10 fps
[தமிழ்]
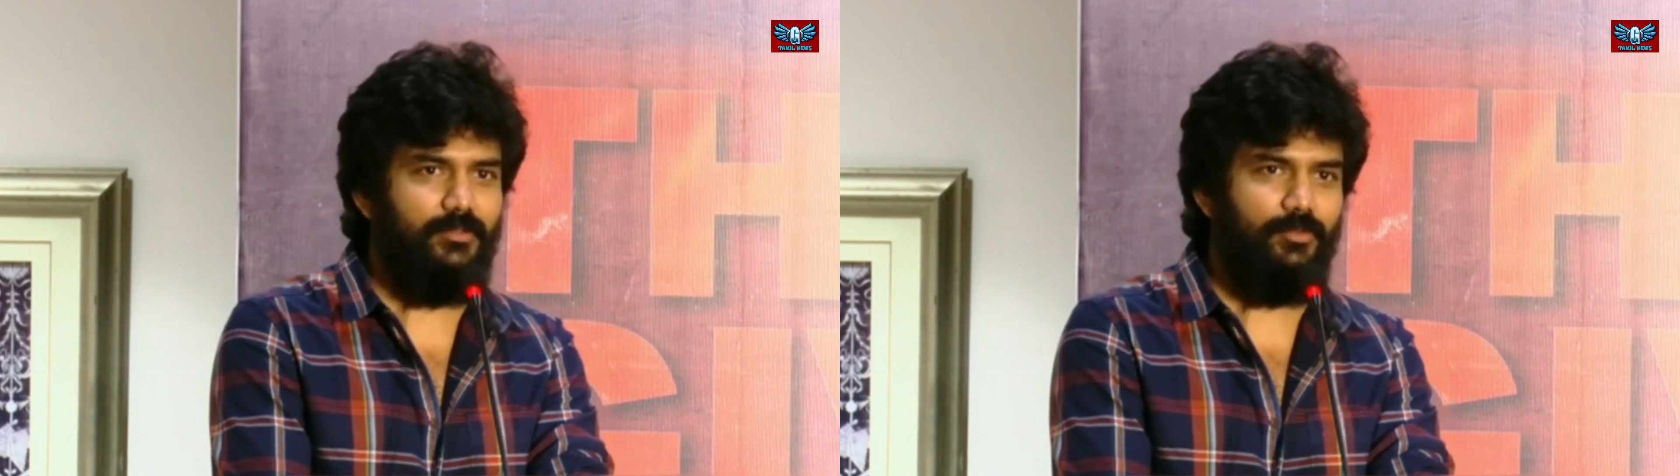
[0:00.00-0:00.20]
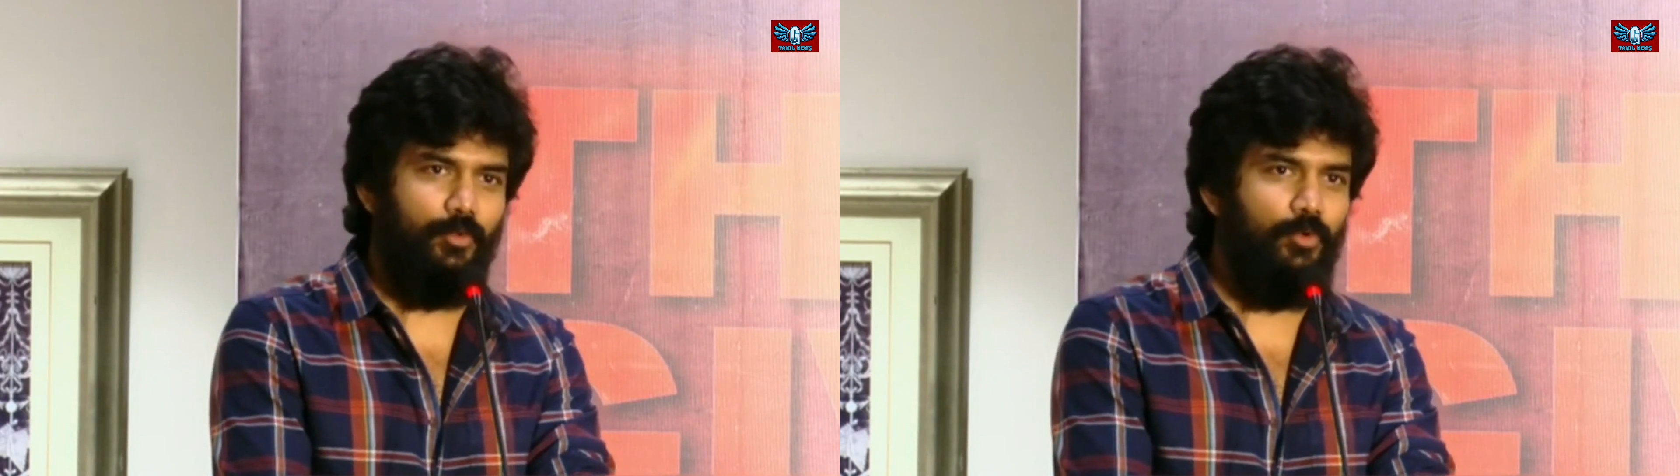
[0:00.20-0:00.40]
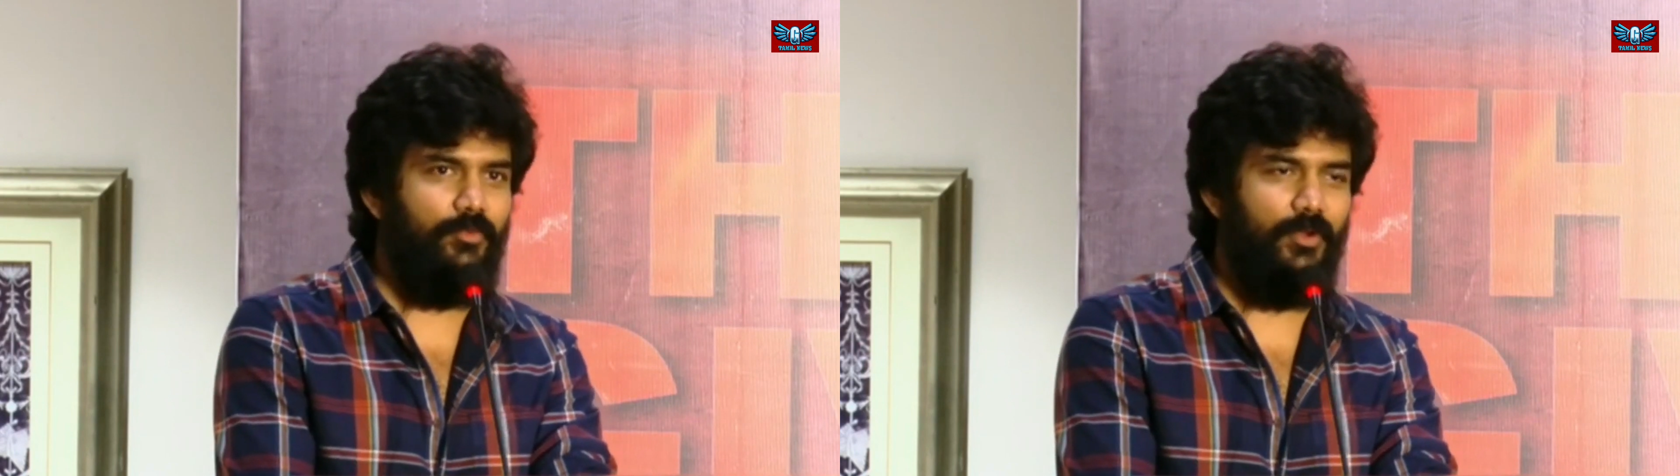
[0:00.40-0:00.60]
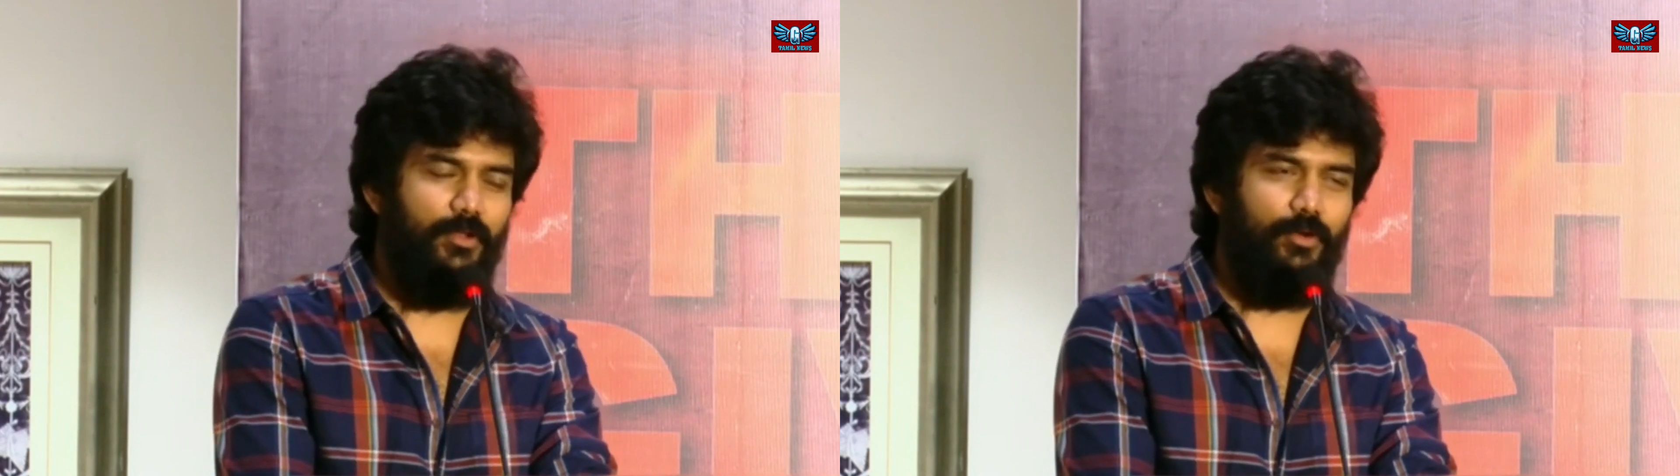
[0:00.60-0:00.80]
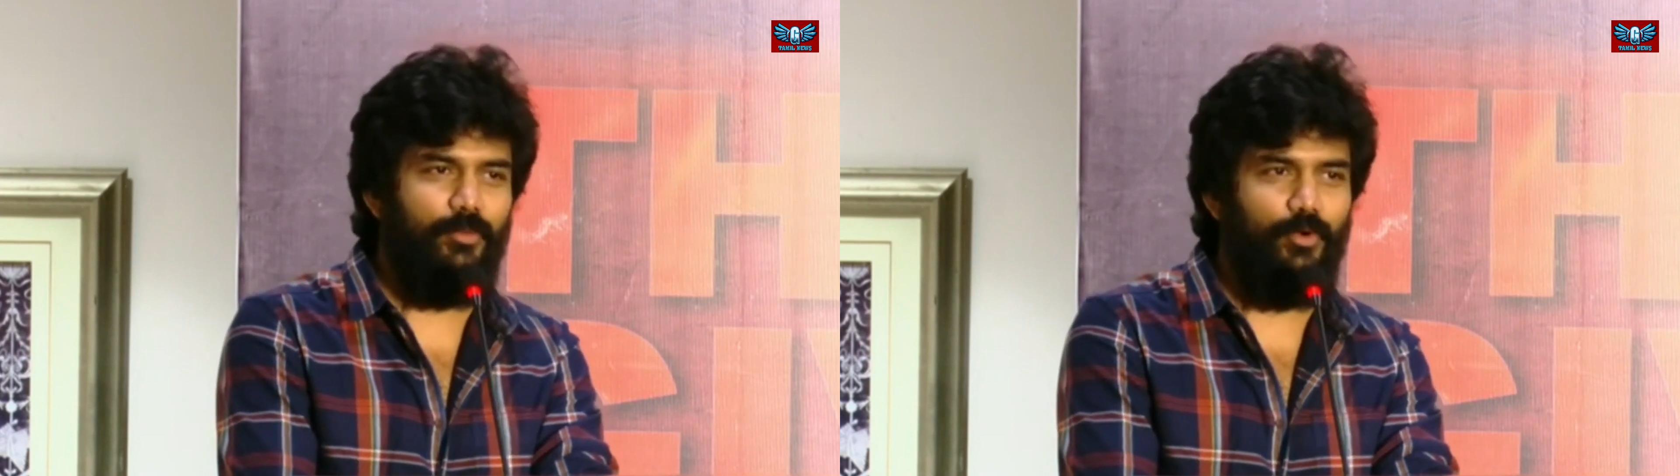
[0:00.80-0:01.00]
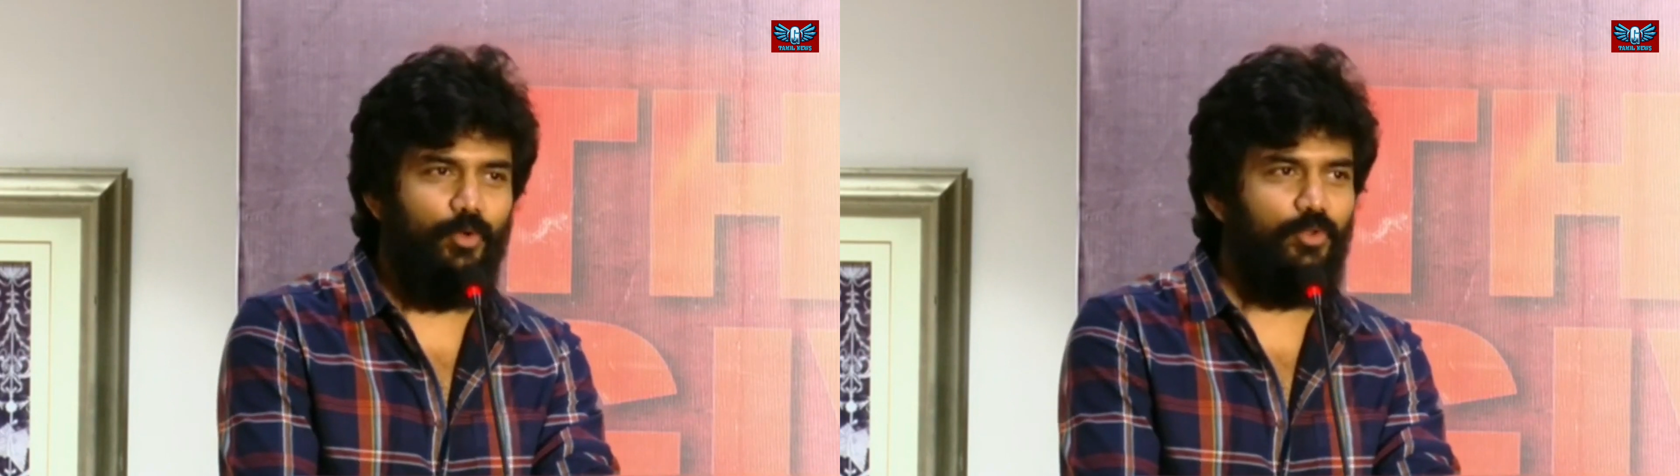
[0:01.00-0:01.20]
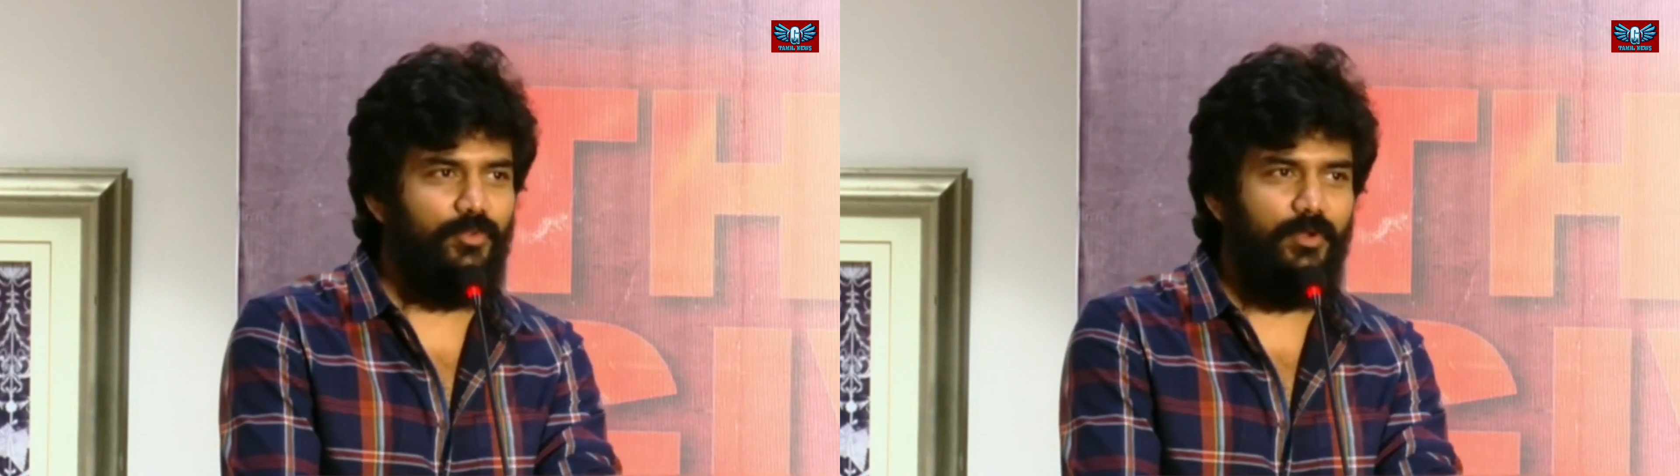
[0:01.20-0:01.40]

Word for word: ஸ்கூல் ஃப்ரெண்டு ரொம்ப க்ளோஸ்